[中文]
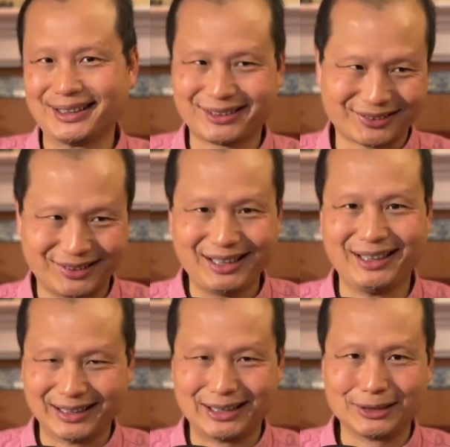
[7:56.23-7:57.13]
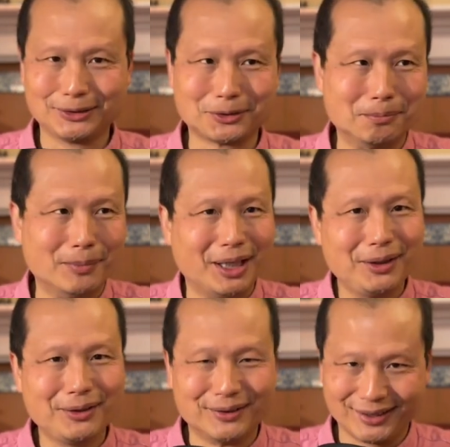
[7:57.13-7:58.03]
所以呢就
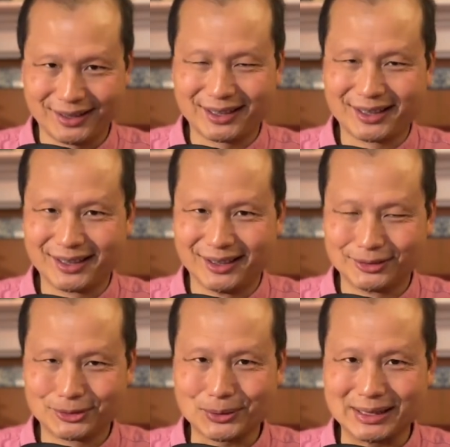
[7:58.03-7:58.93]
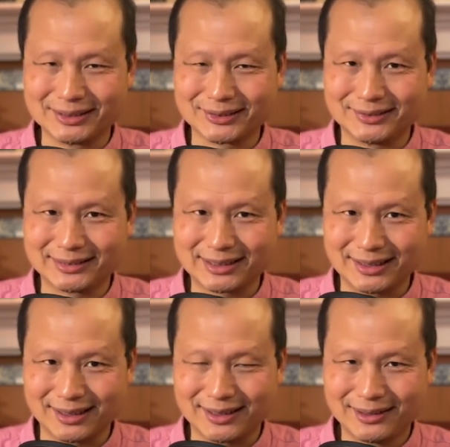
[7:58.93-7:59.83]
没有一个转重症
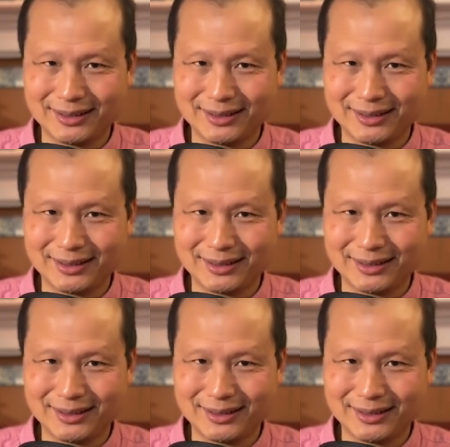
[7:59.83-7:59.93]
了。